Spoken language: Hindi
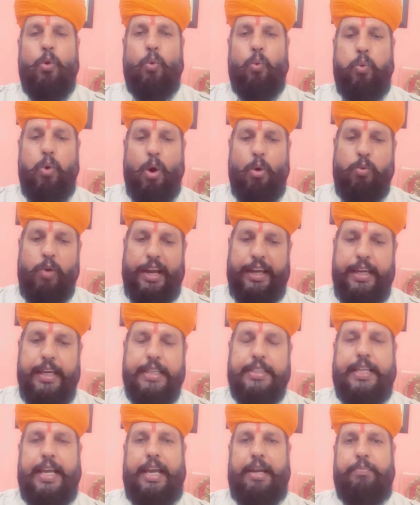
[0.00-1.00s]
वो
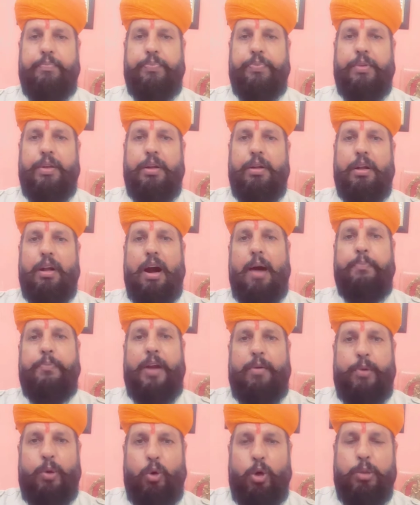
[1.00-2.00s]
वहीं से
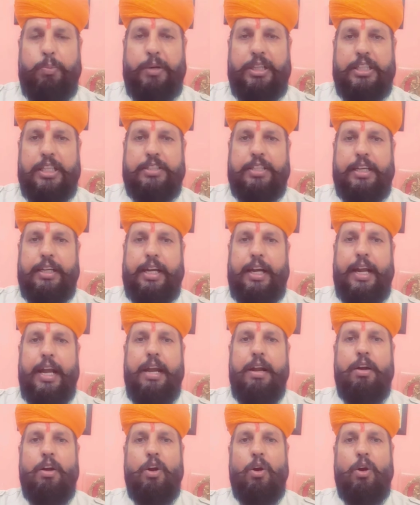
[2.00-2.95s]
अपना विरोध प्रदर्शन करे